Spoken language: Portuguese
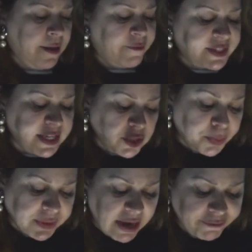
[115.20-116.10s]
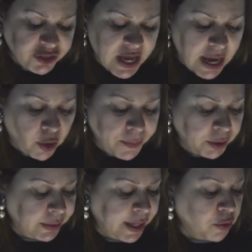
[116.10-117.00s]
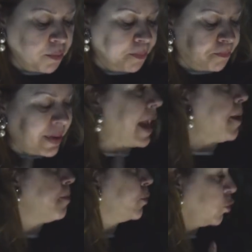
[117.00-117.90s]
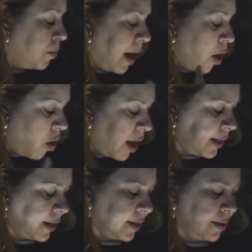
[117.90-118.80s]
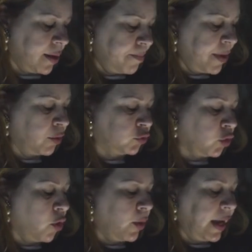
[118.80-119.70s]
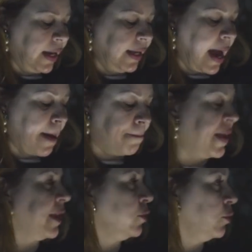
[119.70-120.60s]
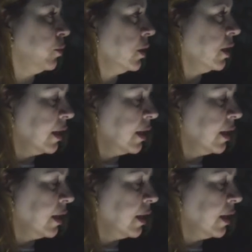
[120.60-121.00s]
Vocês não puderam vigiar comigo nem, um, nem por uma hora? Perguntou ele a Pedro.